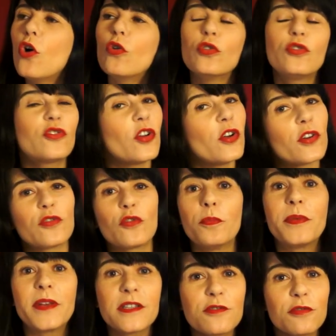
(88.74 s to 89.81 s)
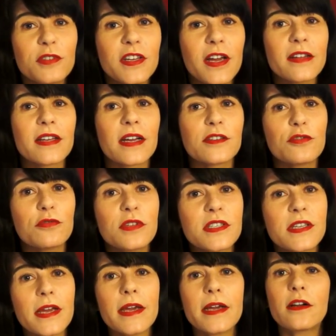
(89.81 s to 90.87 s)
auteur de pièces de théâtre à
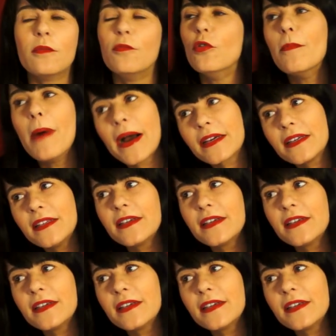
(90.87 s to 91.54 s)
succès comme Le mari